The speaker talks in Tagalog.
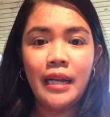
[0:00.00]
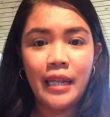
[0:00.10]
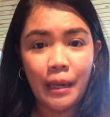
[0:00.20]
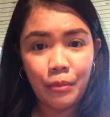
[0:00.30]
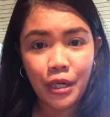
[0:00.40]

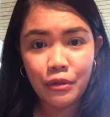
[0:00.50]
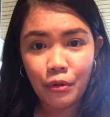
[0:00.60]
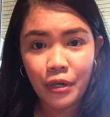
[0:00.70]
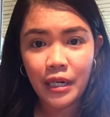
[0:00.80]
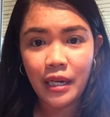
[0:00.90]

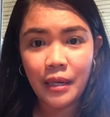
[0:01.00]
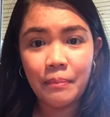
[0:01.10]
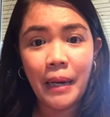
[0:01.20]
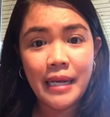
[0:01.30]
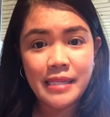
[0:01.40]
Laboratory
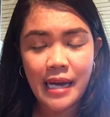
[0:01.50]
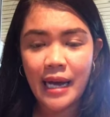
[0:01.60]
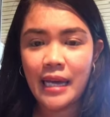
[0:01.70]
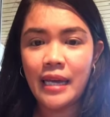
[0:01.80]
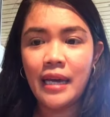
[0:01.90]
in
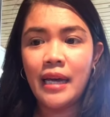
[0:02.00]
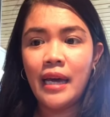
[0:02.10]
Pasay.